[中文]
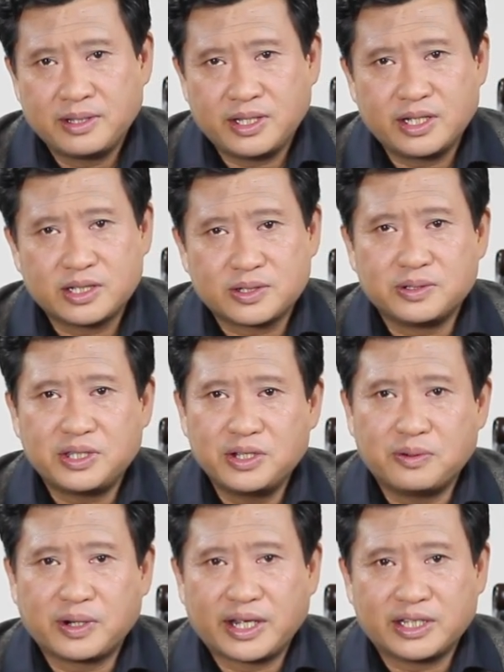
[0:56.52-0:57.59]
一个从
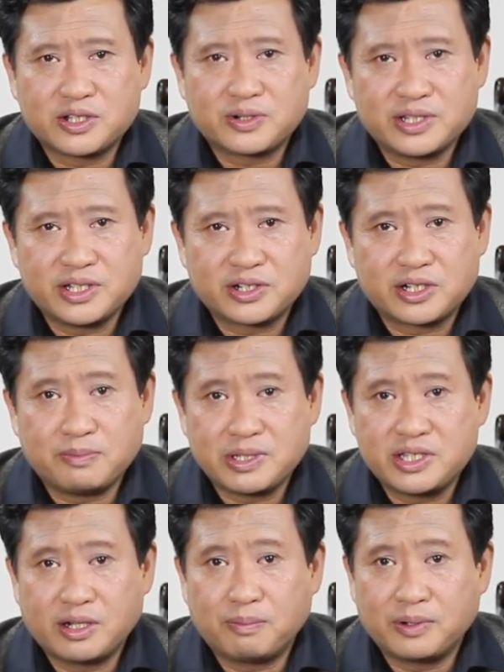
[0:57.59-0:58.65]
英国来的传教士，
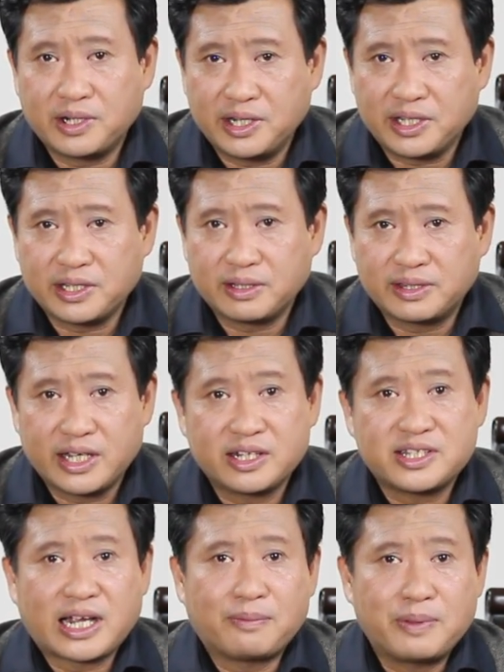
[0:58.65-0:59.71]
名叫伯格里的，戴着
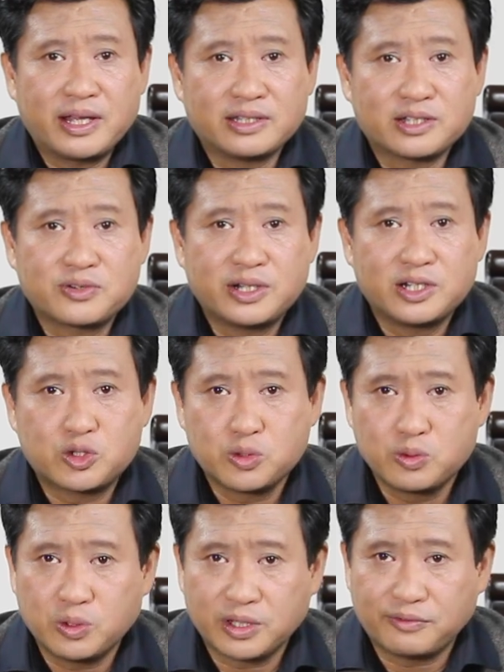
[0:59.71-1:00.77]
假辫子，穿着
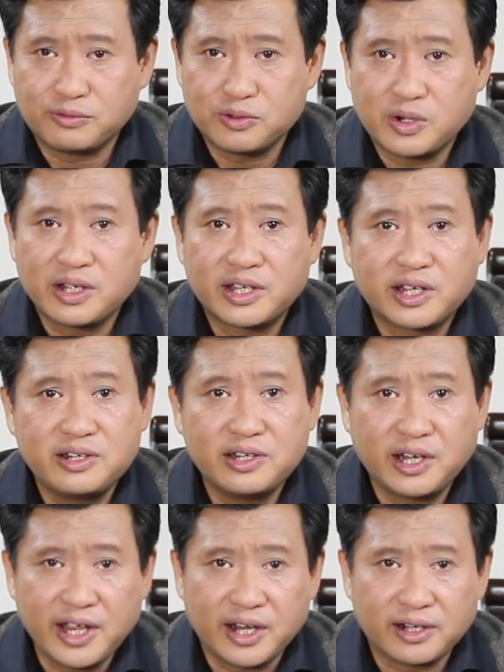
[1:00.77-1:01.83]
中国的服装，跟
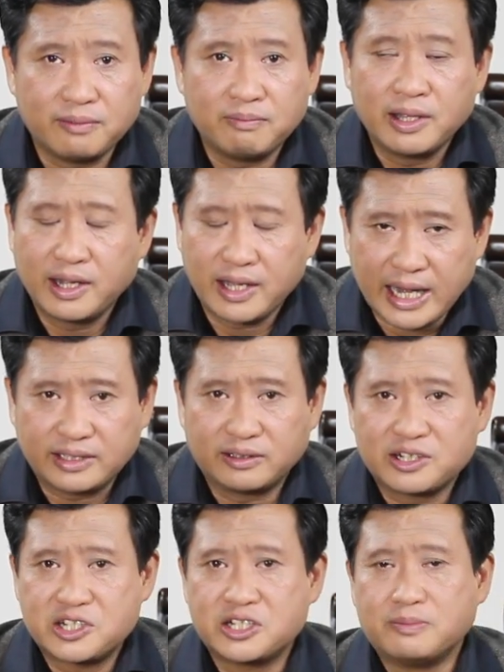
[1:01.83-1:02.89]
着猎人来到
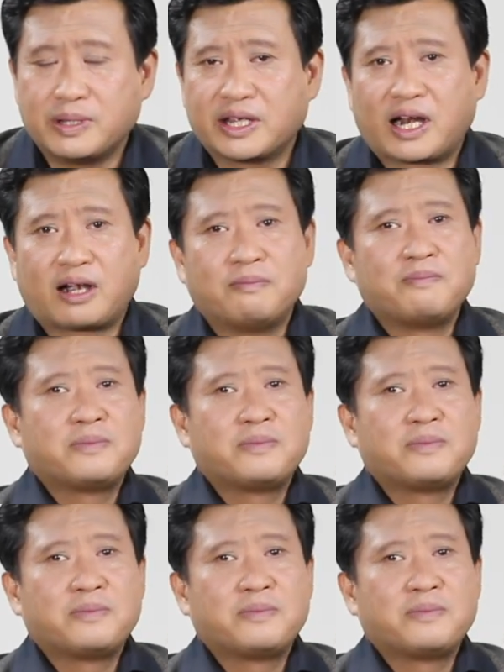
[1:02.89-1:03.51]
了石门槛。